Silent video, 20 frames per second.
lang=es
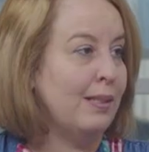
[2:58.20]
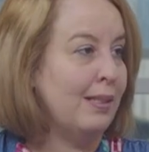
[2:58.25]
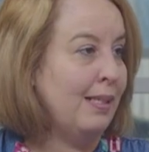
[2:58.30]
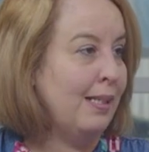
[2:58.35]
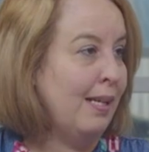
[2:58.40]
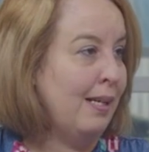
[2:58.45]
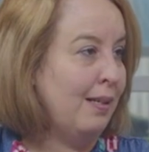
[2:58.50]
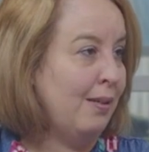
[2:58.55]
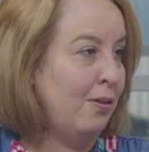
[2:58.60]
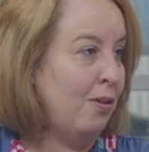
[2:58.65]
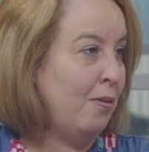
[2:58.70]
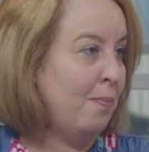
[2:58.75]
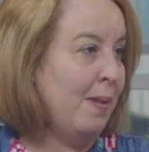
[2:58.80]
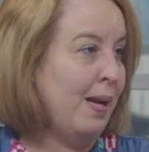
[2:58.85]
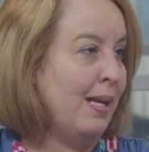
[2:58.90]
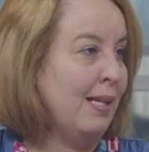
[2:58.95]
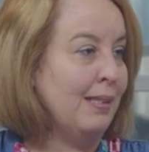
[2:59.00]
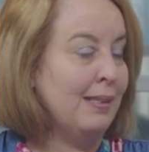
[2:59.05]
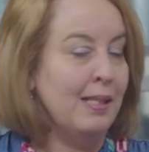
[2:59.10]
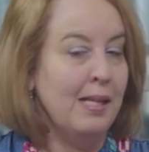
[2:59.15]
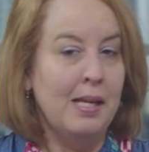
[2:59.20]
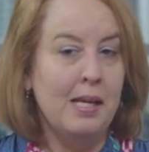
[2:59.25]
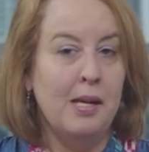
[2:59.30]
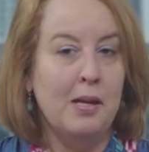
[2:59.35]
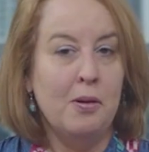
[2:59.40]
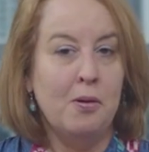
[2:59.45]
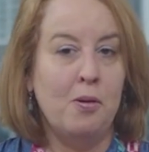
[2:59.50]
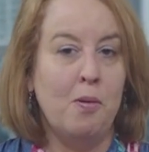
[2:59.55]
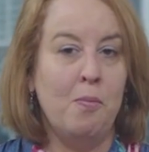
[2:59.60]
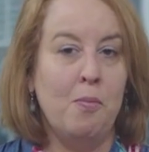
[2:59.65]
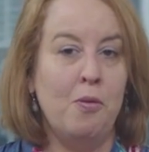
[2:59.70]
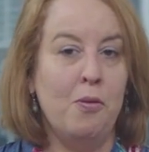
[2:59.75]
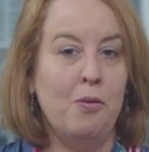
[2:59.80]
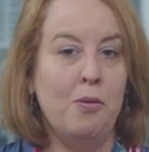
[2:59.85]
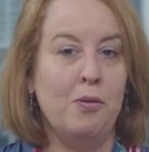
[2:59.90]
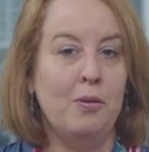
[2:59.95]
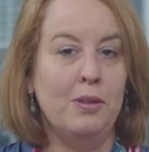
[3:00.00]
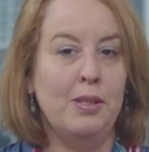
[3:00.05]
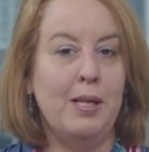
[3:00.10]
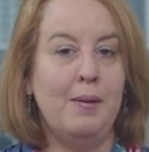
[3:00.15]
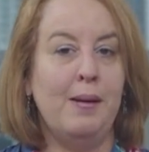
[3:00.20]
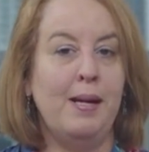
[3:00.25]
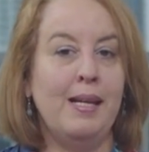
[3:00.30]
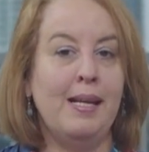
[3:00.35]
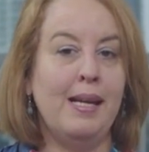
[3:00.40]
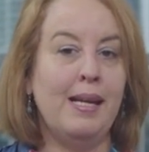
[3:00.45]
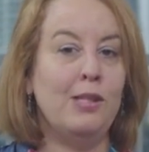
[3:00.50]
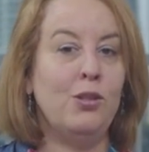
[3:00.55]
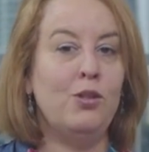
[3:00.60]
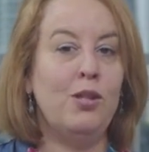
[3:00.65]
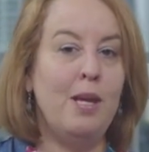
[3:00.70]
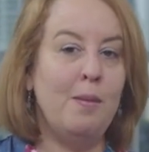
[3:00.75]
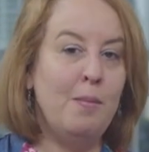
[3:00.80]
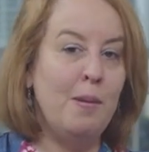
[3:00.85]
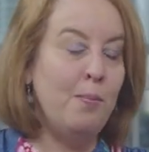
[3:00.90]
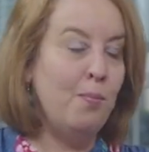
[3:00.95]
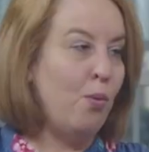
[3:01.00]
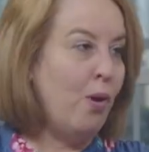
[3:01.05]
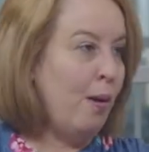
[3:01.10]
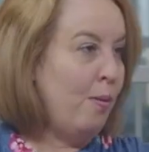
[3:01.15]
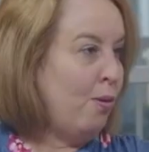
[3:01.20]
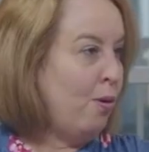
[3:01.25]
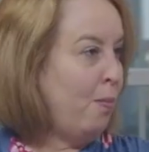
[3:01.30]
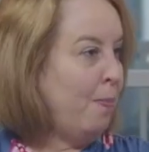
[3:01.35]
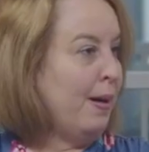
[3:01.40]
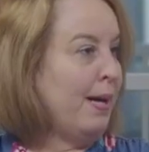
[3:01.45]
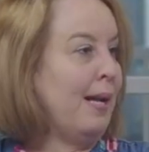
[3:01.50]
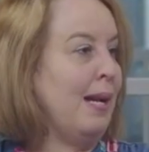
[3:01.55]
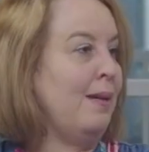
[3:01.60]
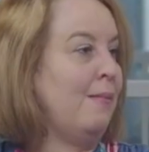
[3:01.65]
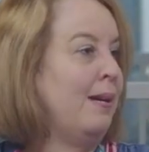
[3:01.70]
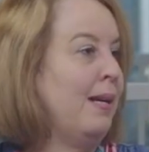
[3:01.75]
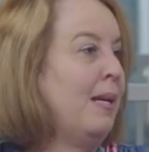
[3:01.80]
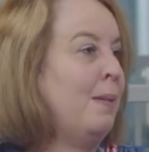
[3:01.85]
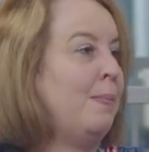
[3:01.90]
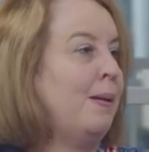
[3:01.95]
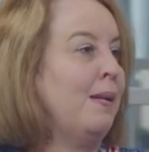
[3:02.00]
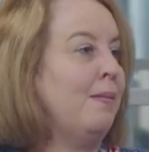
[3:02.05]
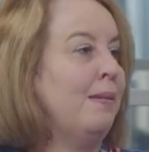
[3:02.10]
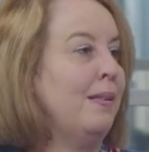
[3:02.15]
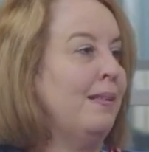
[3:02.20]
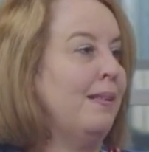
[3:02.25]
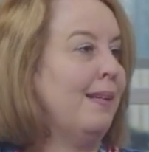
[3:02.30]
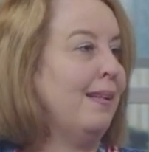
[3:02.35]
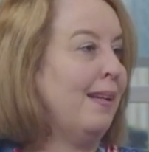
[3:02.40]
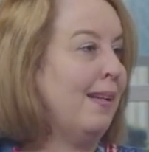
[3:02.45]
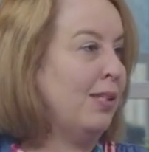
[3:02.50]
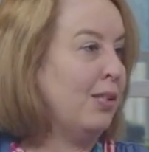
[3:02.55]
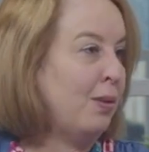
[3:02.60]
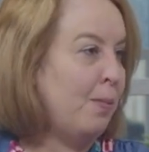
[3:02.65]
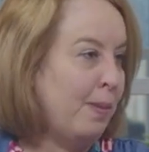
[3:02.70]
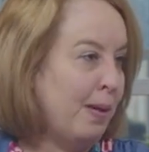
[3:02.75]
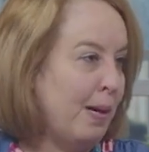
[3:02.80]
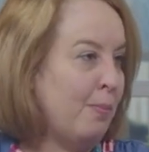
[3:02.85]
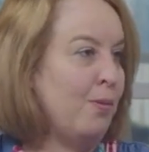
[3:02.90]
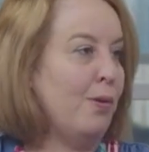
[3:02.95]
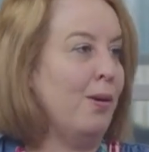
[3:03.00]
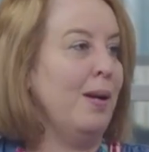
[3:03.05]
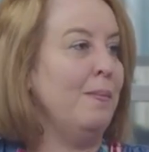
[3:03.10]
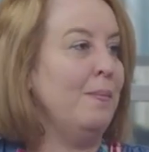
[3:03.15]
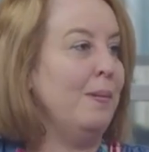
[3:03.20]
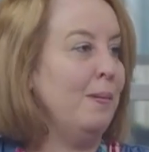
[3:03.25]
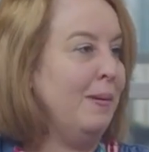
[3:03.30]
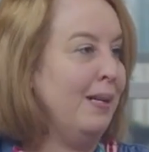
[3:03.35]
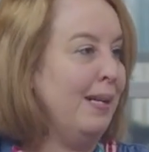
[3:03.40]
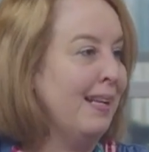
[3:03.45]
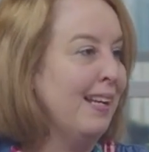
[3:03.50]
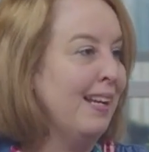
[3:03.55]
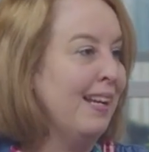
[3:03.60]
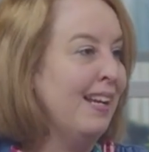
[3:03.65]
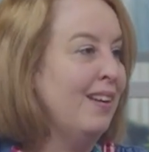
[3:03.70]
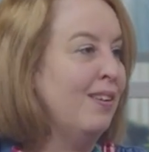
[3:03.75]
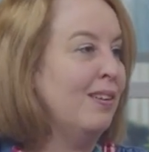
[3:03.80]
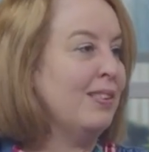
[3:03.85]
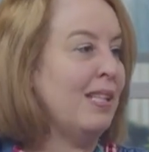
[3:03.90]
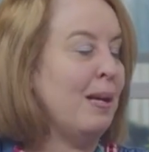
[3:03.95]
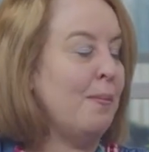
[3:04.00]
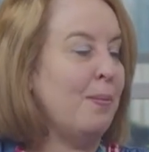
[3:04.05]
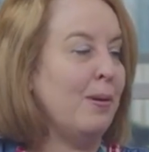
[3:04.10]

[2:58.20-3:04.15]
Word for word: serían normales, como llevar queso de mi pueblo para La Habana para vender queso para poder vivir. O sea,